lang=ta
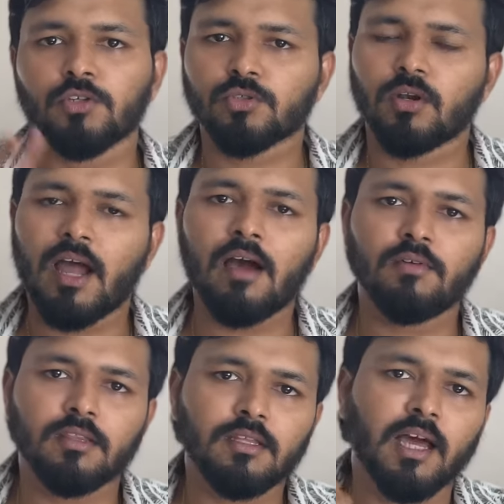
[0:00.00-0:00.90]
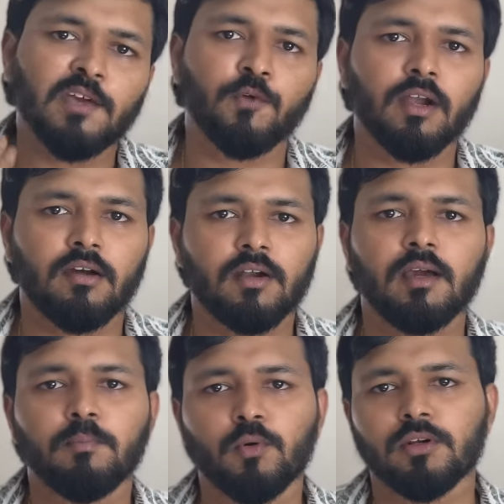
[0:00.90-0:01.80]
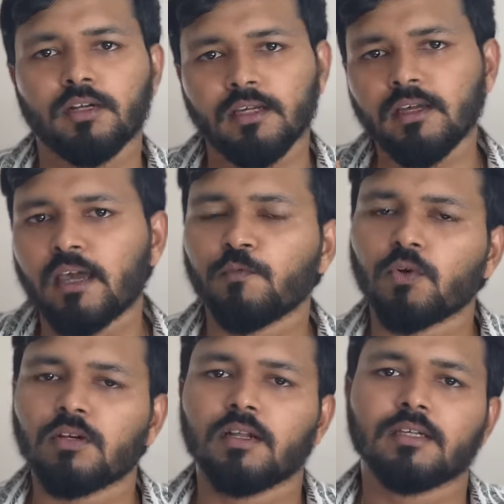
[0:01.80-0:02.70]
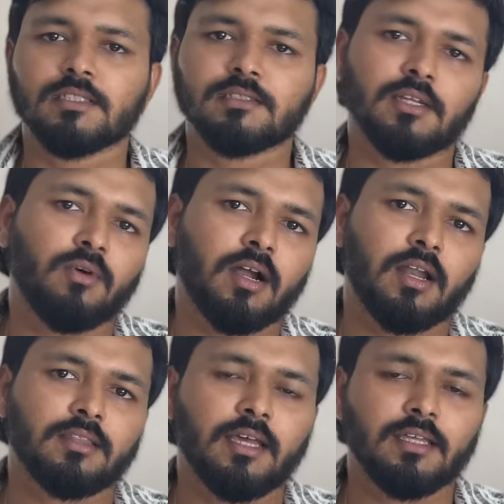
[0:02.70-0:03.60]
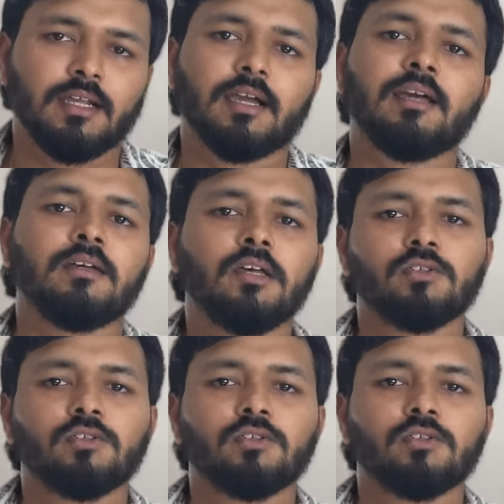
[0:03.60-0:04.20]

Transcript: ஸோ நான் வந்து ஐஃபோன் லெவனை போட்டுட்டு ஐஃபோன் சிக்ஸ்டீன் வாங்கலாம் தான் இருக்கேன்